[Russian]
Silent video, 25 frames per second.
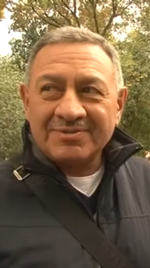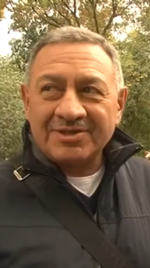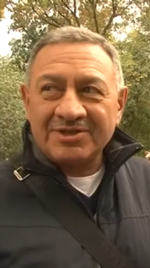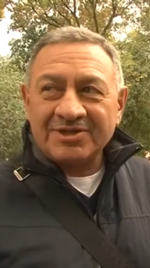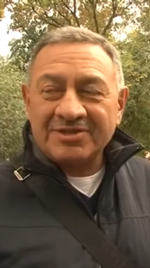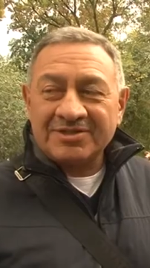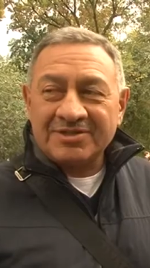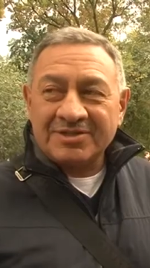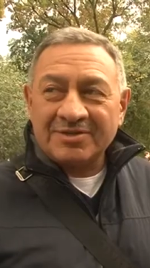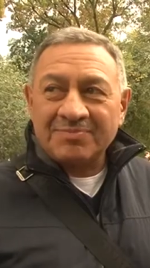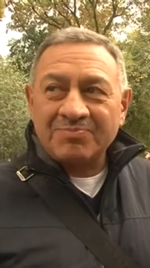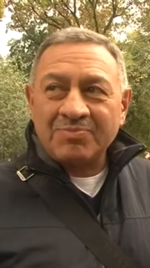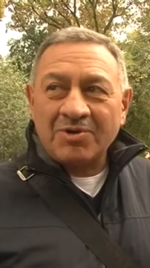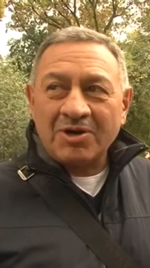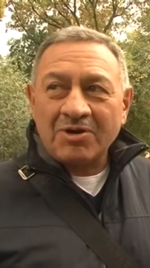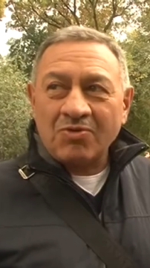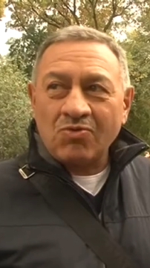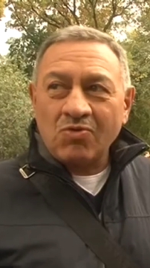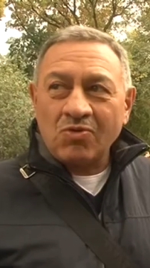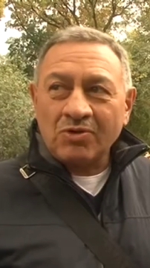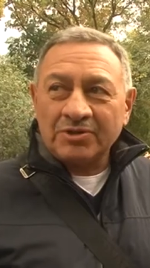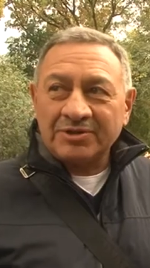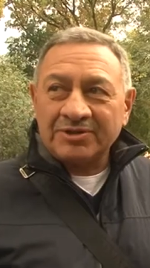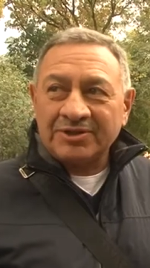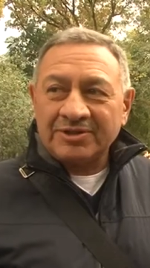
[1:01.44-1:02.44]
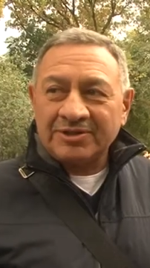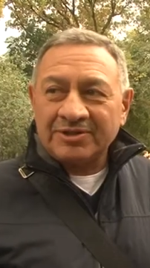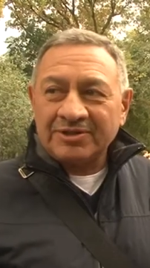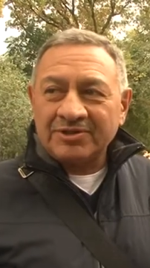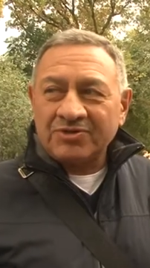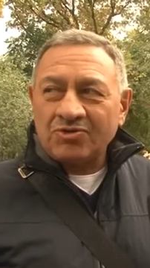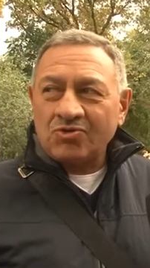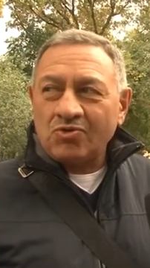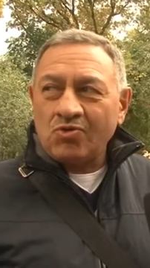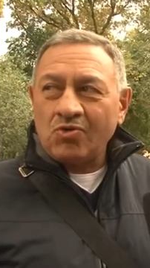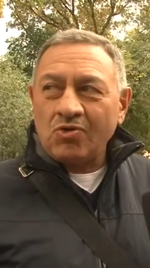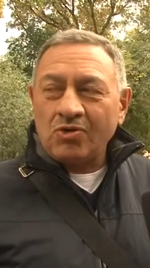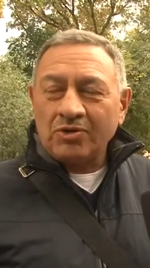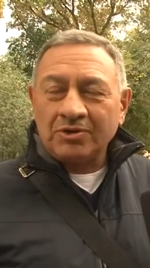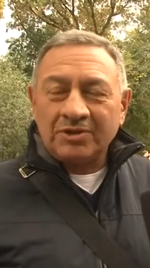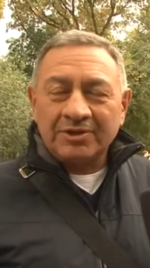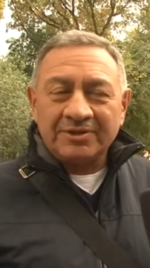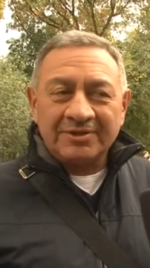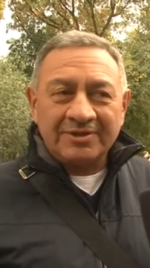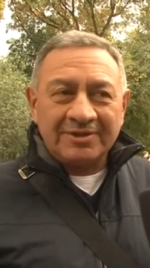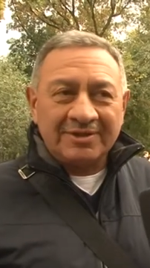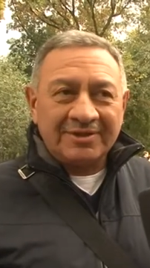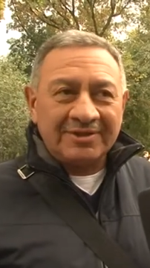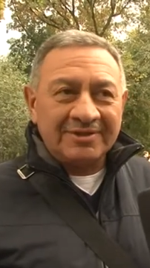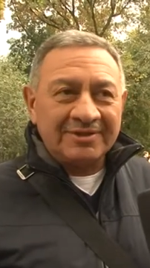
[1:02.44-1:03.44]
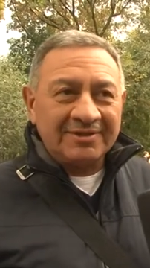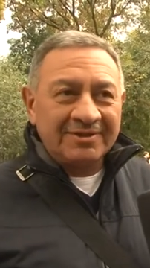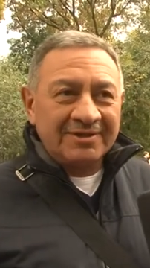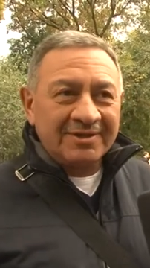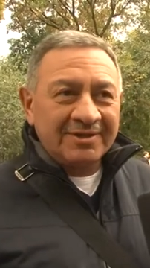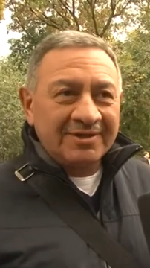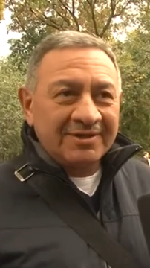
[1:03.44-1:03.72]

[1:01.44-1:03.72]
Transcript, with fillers: Смотрите, и погода, и холодно.